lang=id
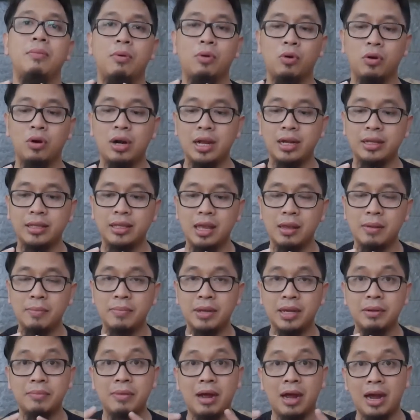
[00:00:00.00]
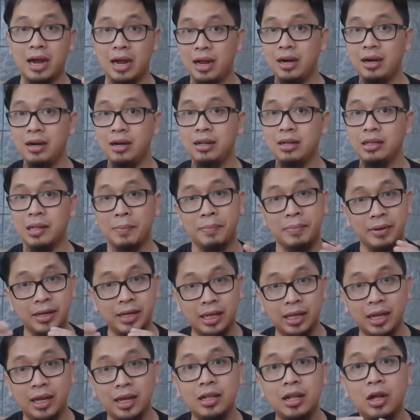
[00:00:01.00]
produknya yang bikin mahal tapi
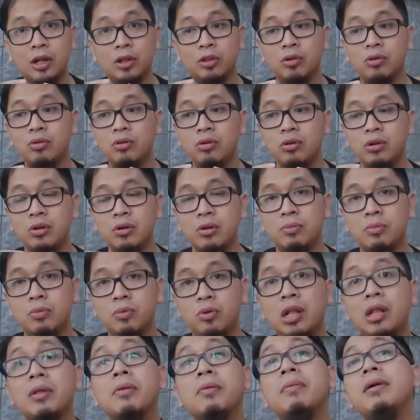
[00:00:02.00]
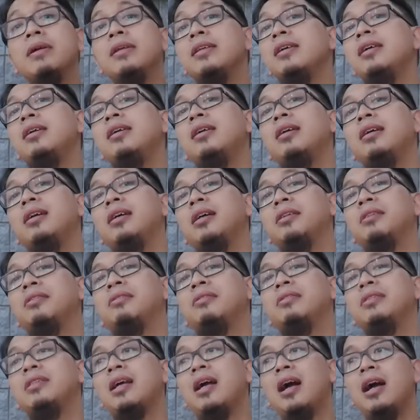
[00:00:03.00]
dikit atau murah tapi banyak gitu.
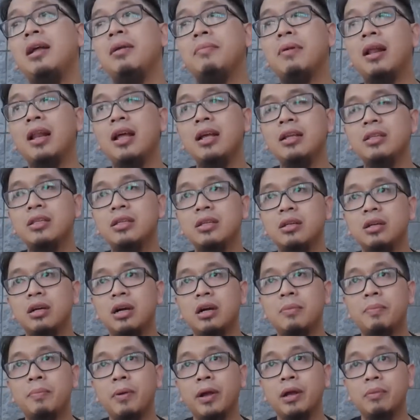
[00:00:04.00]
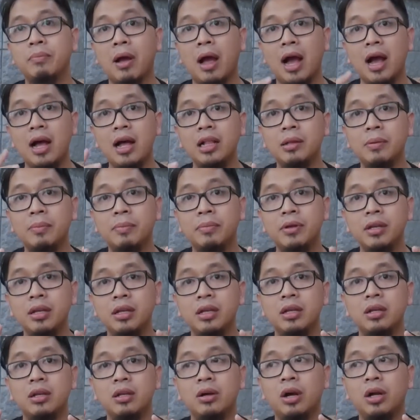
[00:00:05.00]
Jangan malah uh, pengen mahal tapi
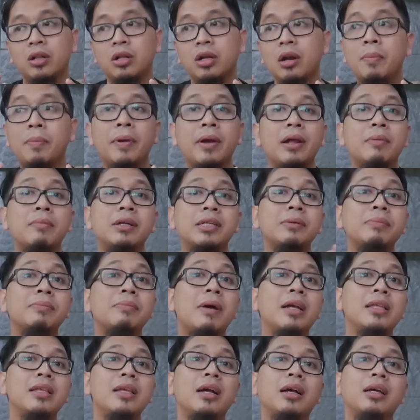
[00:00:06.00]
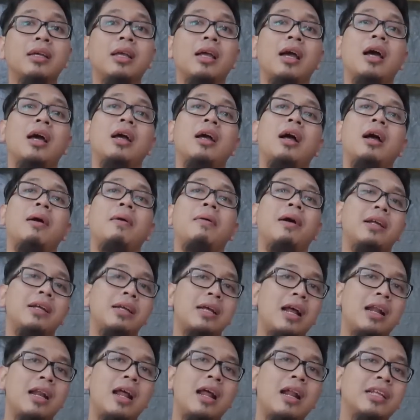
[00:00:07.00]
sedangkan pengen masih banyak ya.
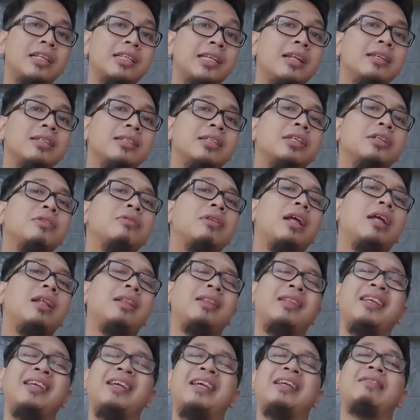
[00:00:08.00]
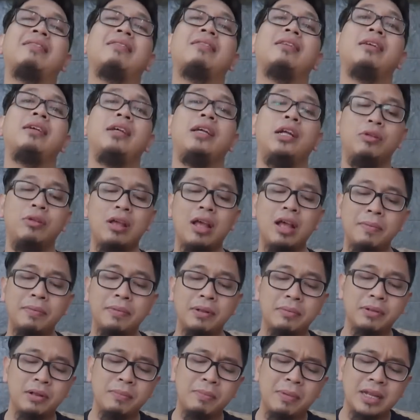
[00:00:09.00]
Ada ada challenge di situ nanti gitu. Itu ya
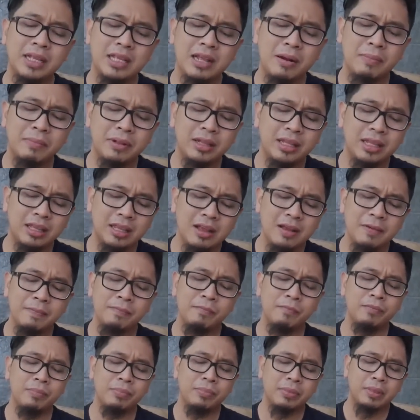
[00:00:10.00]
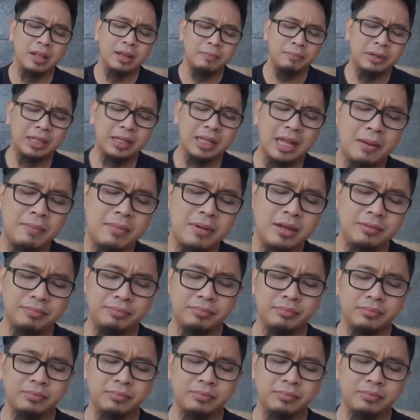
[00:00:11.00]
teman-teman pelajaran pentingnya. Pertama,